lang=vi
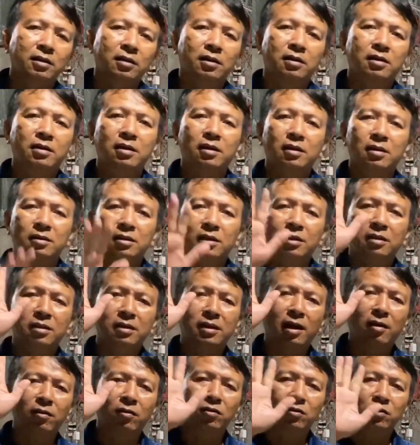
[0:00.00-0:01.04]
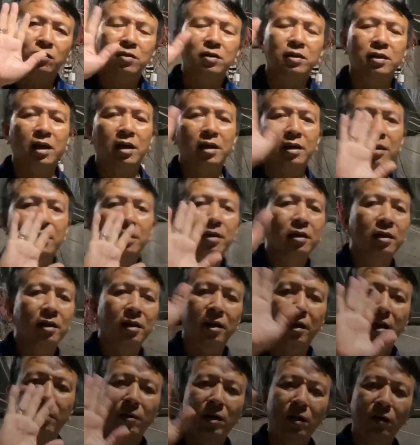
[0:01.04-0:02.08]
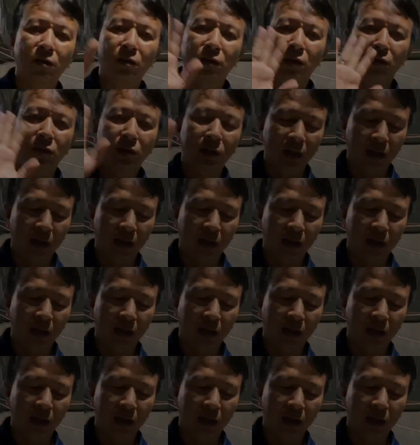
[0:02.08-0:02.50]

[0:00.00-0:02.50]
À, xin chào cô chú anh chị, cảm ơn cô chú anh chị